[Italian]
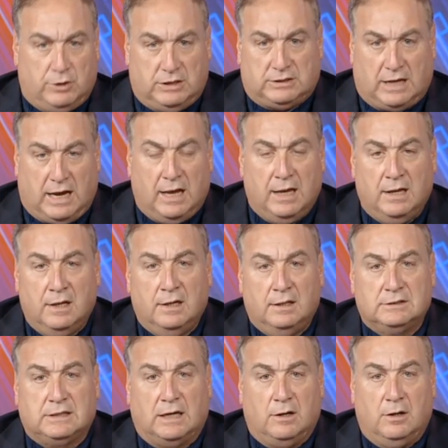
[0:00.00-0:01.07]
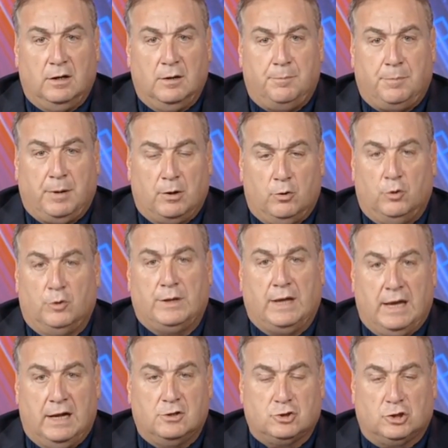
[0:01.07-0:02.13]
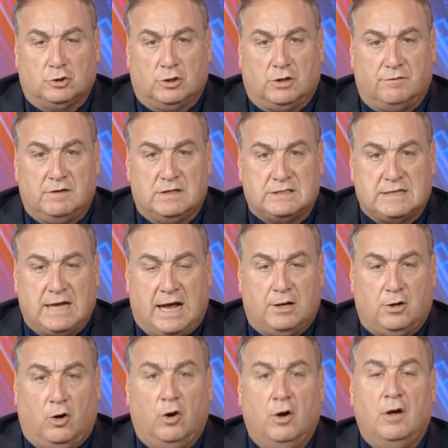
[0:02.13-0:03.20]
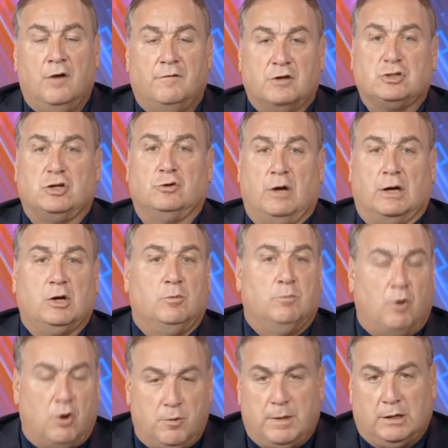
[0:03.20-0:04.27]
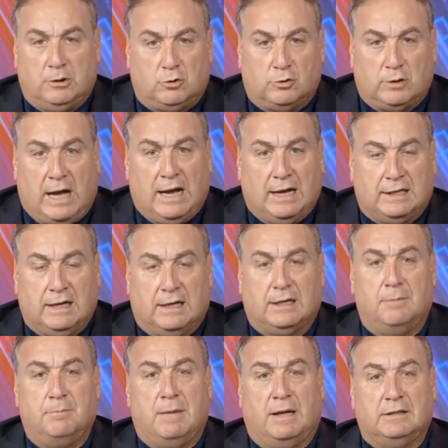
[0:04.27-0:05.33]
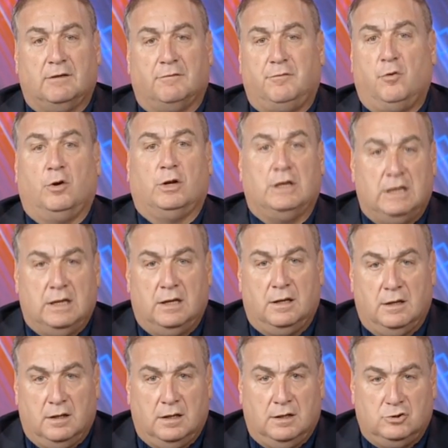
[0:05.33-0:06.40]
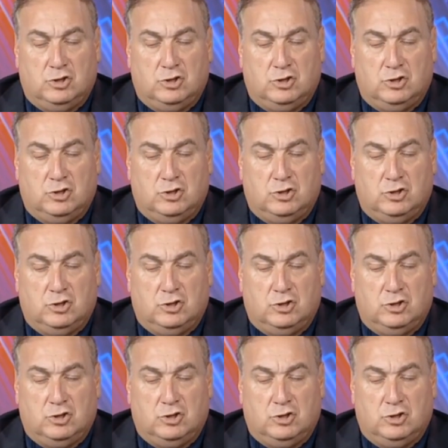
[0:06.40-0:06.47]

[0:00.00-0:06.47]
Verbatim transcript: tra tra il pallone e il giocatore avversario facendo anche un movimento d'anca che manda fuori eh,